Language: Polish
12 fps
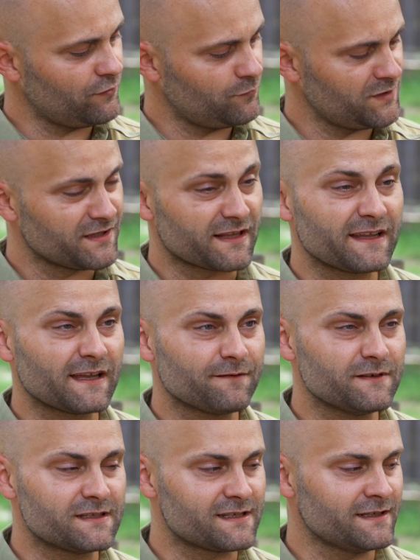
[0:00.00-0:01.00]
u mnie na
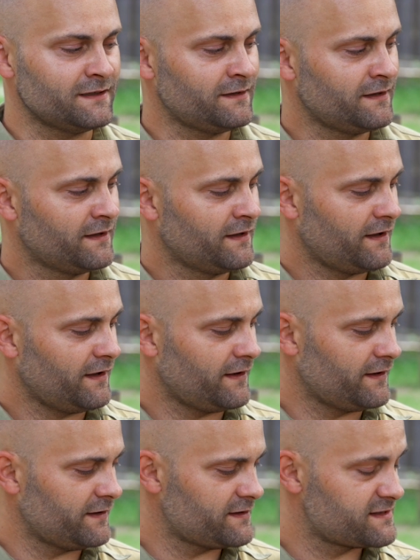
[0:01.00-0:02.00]
rękawicy
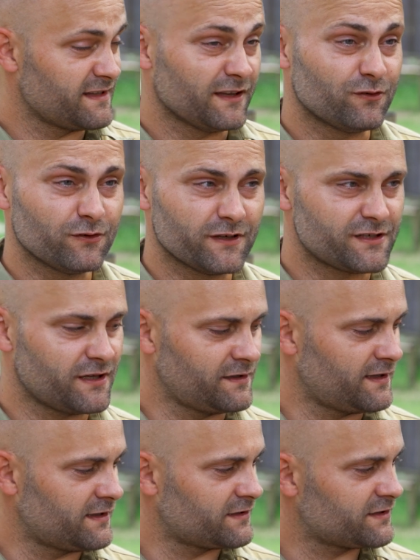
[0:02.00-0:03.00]
e, znajduje się
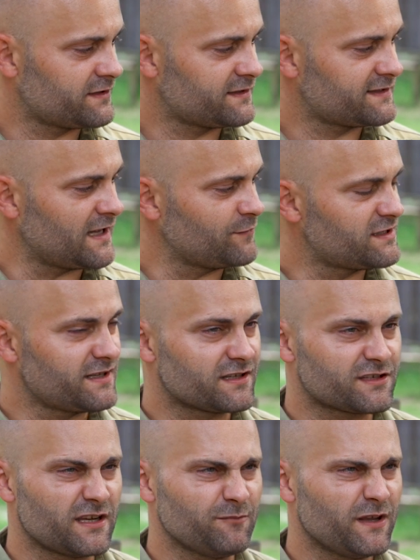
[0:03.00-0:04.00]
nasz samiec
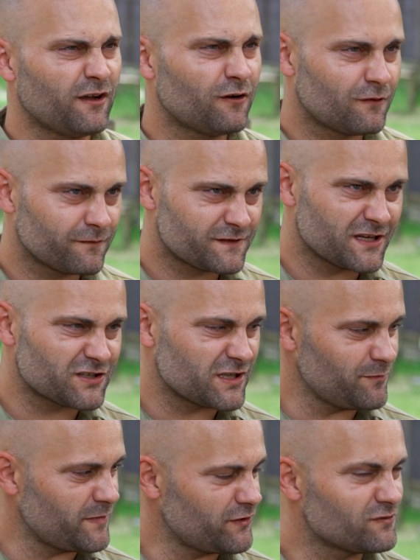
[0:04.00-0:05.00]
jastrzębia w
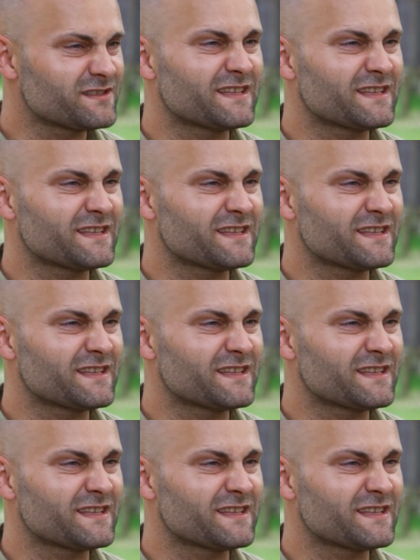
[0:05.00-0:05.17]
wdzięcznym imieniu